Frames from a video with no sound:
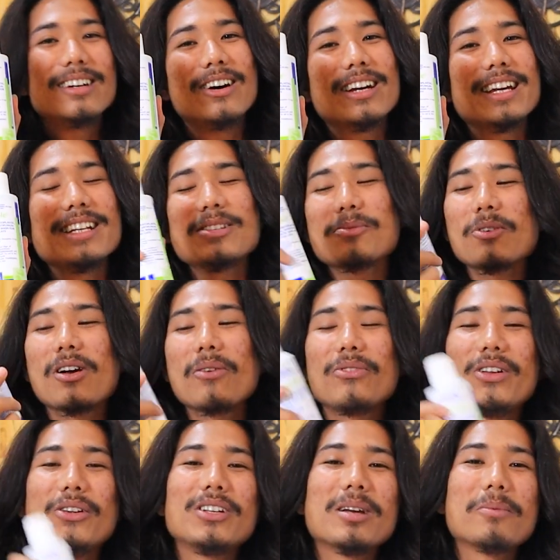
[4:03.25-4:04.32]
Oke, okay, semoga
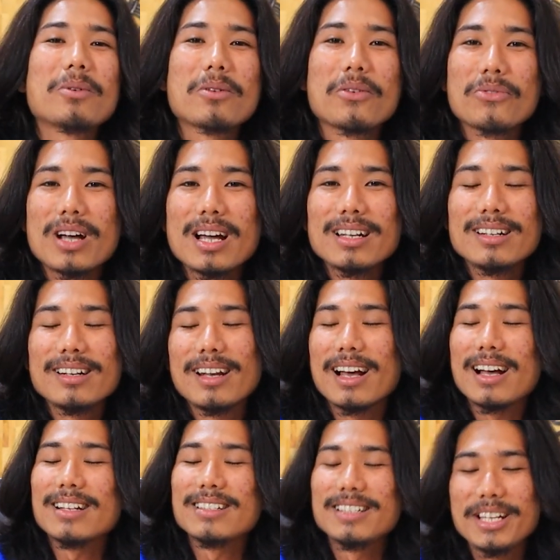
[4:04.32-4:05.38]
videonya bermanfaat
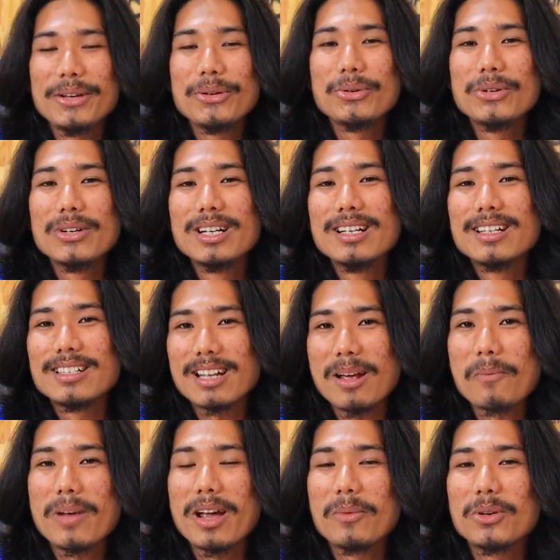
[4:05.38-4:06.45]
dan see you.
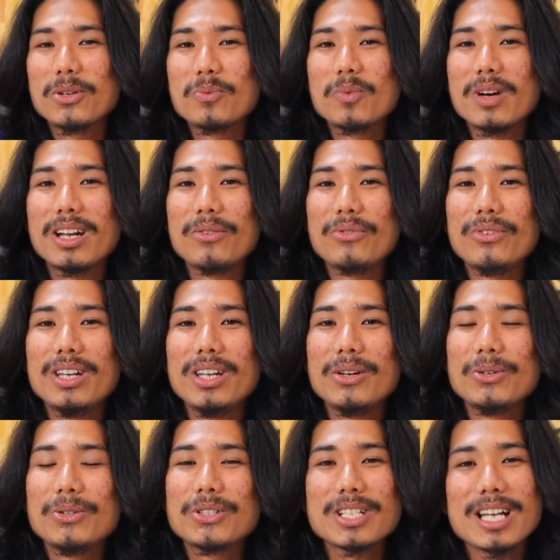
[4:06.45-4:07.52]
Sampai berjumpa di
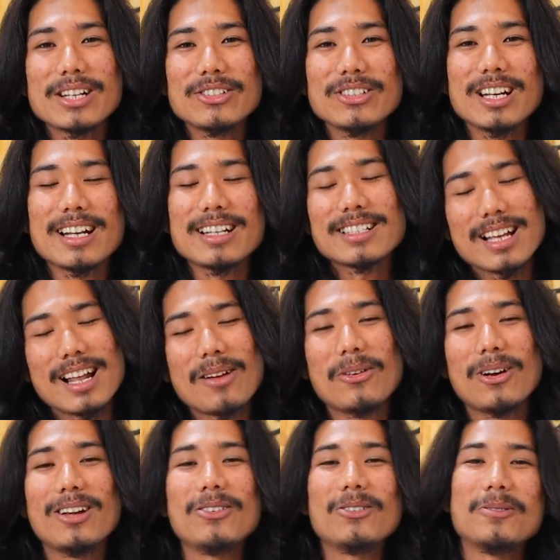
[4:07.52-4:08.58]
video selanjutnya dan
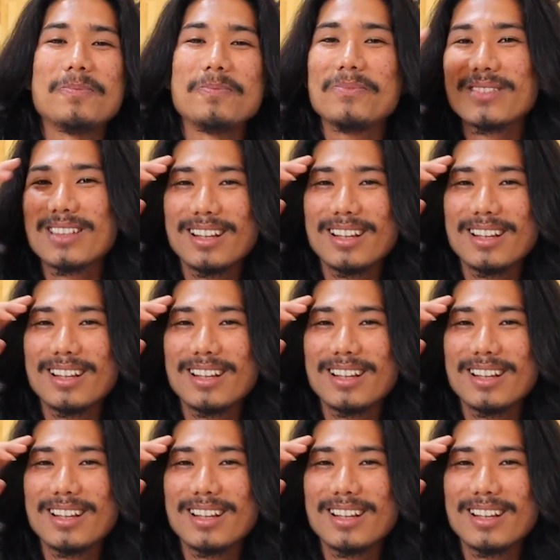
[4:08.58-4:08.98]
Assalamualaikum.